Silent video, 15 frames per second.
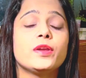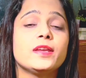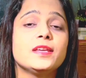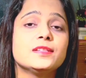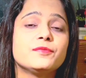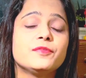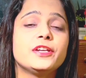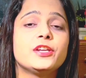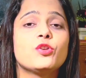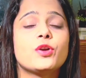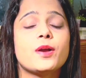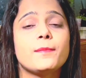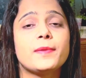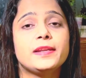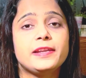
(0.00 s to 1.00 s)
इस वीडियो
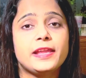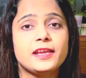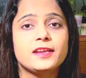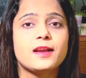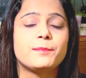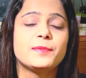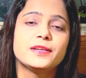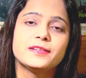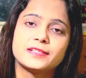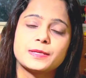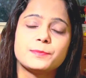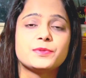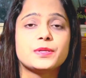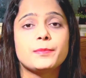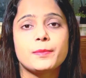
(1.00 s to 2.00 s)
का मैं लिंक अपने
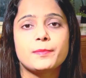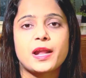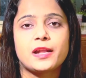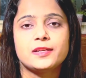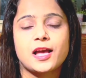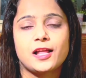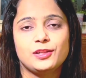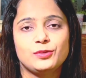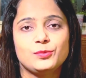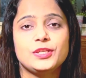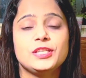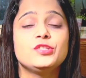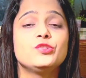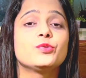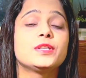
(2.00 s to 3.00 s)
डिस्क्रिप्शन में डाल
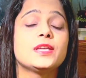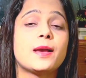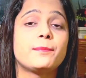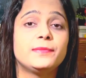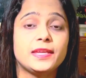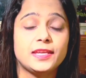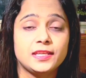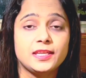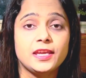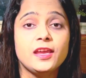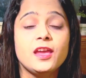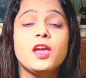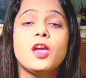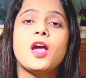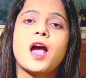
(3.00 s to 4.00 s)
दूंगी जो कि आप देखिए